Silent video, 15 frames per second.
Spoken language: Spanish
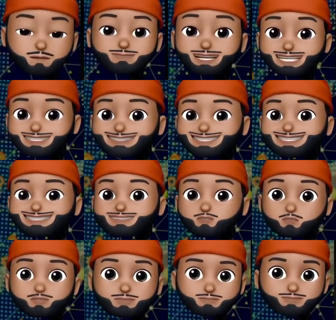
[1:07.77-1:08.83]
Varias casas
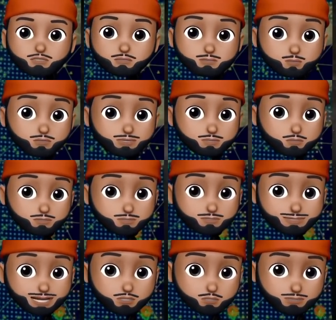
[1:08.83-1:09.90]
colapsaron por el
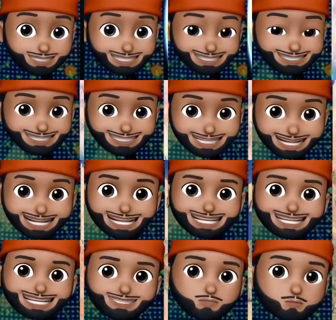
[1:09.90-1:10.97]
movimiento de la tierra,
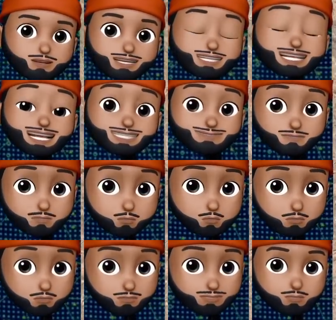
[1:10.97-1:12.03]
el cual es
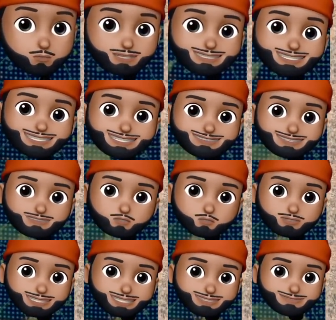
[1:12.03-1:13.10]
poco frecuente en esa
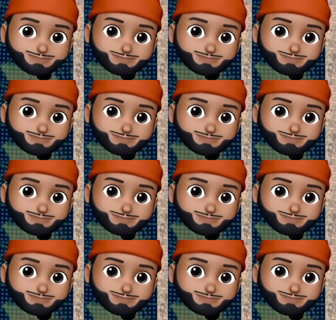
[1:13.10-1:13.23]
zona.